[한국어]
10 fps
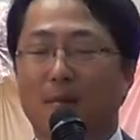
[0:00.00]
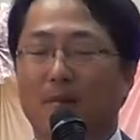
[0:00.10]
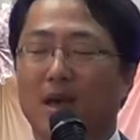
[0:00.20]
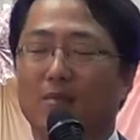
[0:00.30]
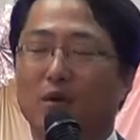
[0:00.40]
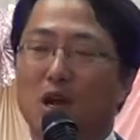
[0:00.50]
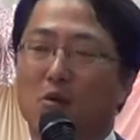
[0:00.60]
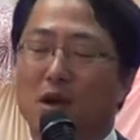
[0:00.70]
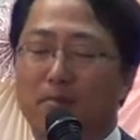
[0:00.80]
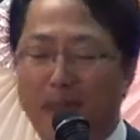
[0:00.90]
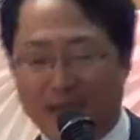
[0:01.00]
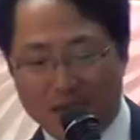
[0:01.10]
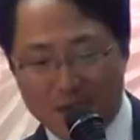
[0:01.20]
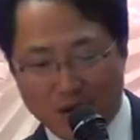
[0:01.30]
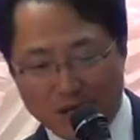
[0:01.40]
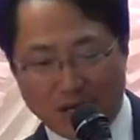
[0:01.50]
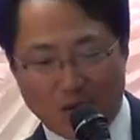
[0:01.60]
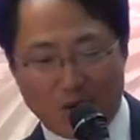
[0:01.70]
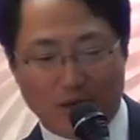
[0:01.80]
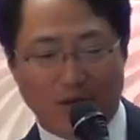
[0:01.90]
메이플라워에 1 0 0명이
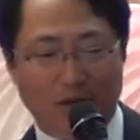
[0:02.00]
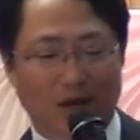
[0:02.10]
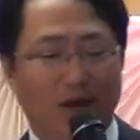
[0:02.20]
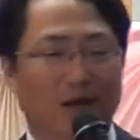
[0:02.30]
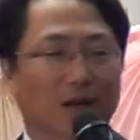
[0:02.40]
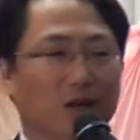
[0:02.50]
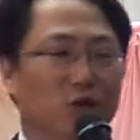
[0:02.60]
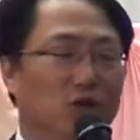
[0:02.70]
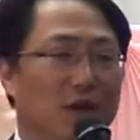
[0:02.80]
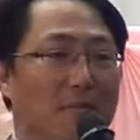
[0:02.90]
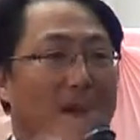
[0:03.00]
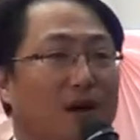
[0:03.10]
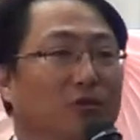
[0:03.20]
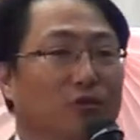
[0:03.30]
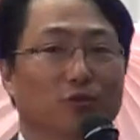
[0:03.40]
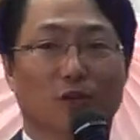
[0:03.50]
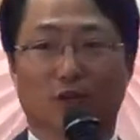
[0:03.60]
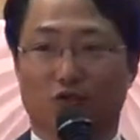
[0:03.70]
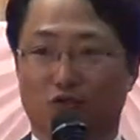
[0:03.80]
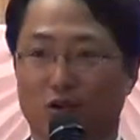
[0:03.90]
타고 왔는데 그 중에
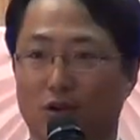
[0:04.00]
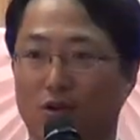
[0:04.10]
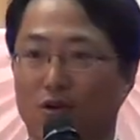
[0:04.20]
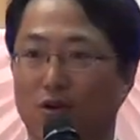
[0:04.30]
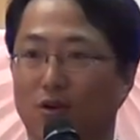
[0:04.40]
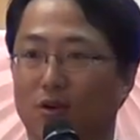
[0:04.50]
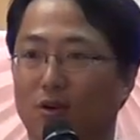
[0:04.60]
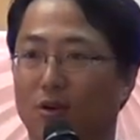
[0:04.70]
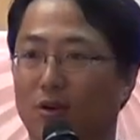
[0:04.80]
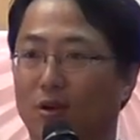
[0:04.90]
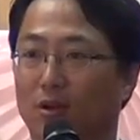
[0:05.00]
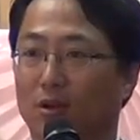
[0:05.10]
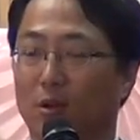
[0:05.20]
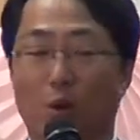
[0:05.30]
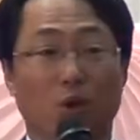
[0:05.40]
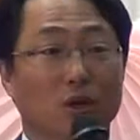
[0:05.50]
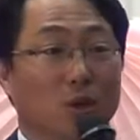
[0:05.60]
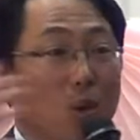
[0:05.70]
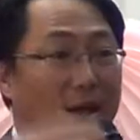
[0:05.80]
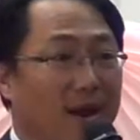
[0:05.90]
42명이 죽어요. 오는
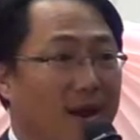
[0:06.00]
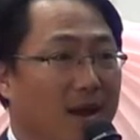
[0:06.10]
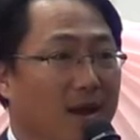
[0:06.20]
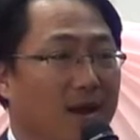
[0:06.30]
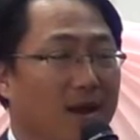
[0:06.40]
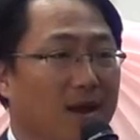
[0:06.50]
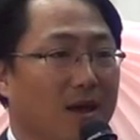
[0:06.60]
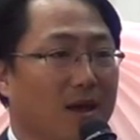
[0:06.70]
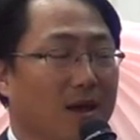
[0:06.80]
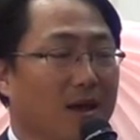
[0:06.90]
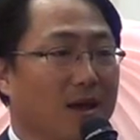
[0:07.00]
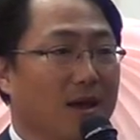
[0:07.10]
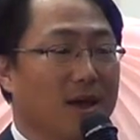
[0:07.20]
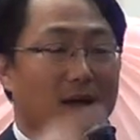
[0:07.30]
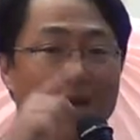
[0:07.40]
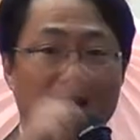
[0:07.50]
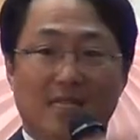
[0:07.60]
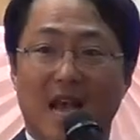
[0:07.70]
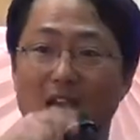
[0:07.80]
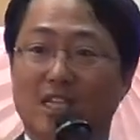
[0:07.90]
동안에
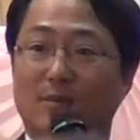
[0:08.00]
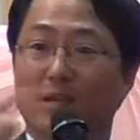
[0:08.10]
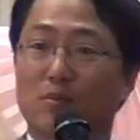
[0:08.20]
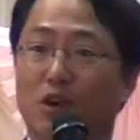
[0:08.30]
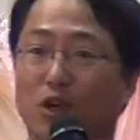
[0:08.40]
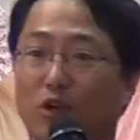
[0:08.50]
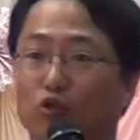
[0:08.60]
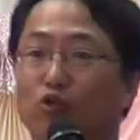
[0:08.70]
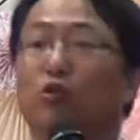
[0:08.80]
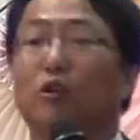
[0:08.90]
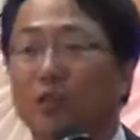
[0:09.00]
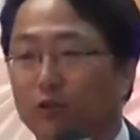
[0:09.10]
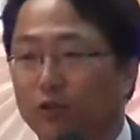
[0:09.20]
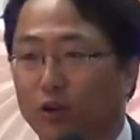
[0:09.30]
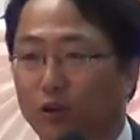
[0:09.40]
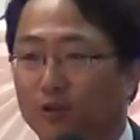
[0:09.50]
42명이 죽었다고요.